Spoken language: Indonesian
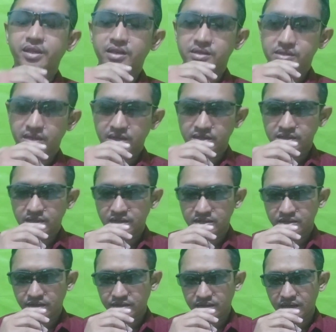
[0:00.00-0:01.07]
saya sangat
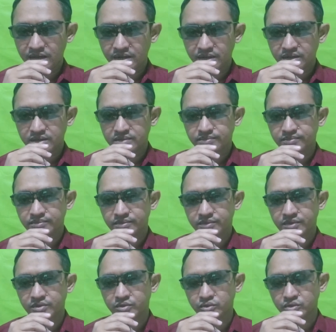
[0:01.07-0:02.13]
tertarik
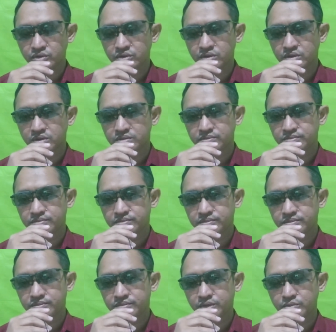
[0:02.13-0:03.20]
untuk
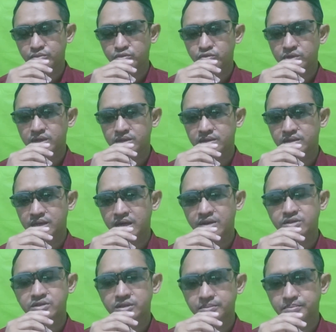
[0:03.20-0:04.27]
membuat
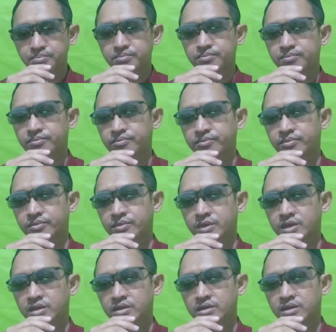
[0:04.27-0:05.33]
arsip
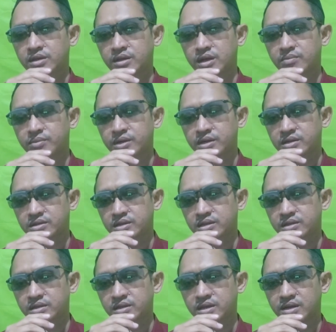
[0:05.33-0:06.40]
dari apa yang saya
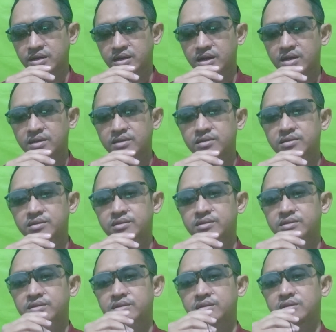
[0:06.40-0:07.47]
dengarkan
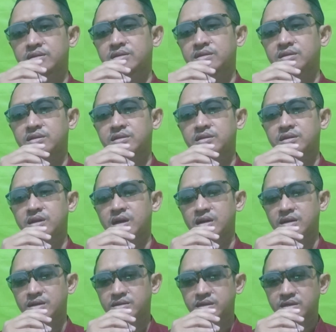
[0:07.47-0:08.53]

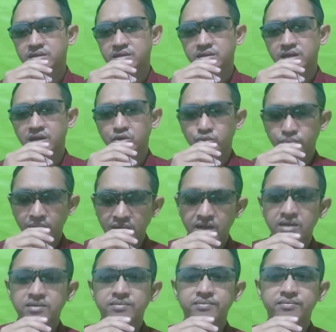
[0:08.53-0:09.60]
agar saya tidak lupa